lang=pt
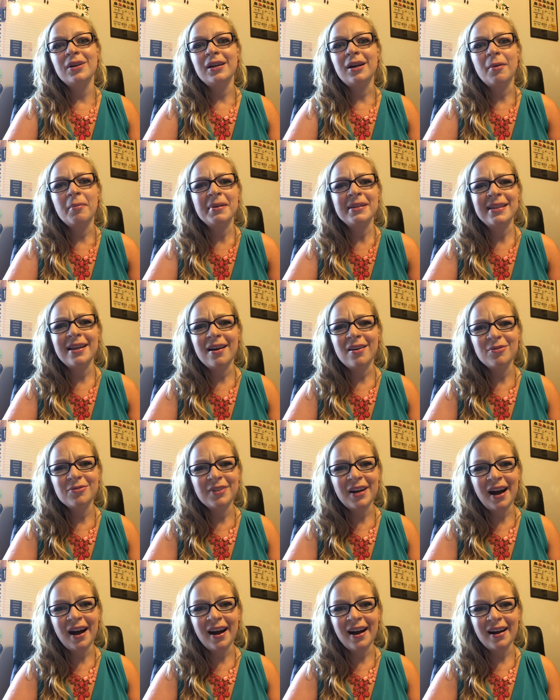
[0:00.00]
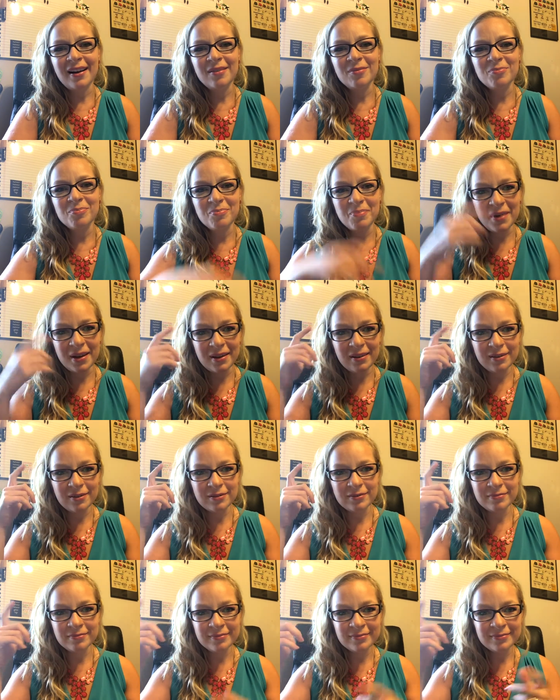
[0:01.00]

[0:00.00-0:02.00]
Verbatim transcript: E comecei a ficar meio.